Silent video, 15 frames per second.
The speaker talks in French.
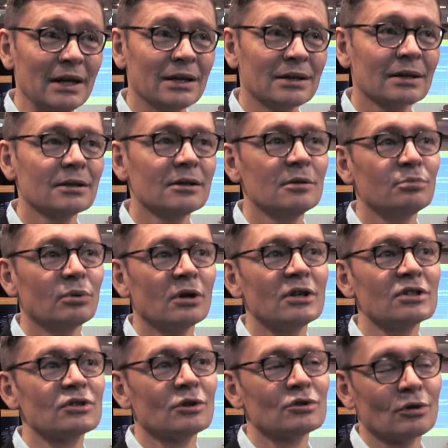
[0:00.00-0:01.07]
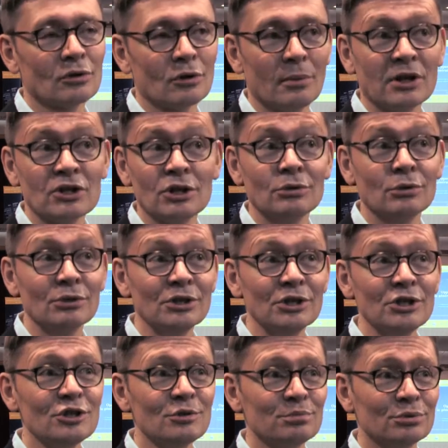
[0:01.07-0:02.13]
électriques qui, pour l'instant, sont un marché de
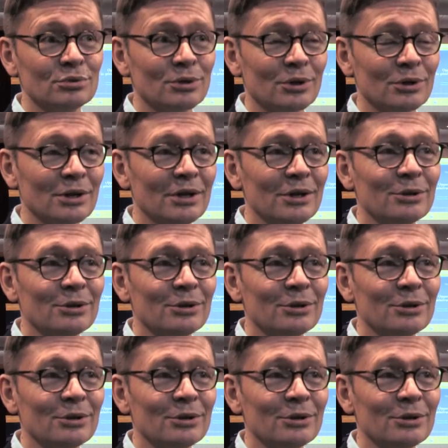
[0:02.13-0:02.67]
niche pour, euh,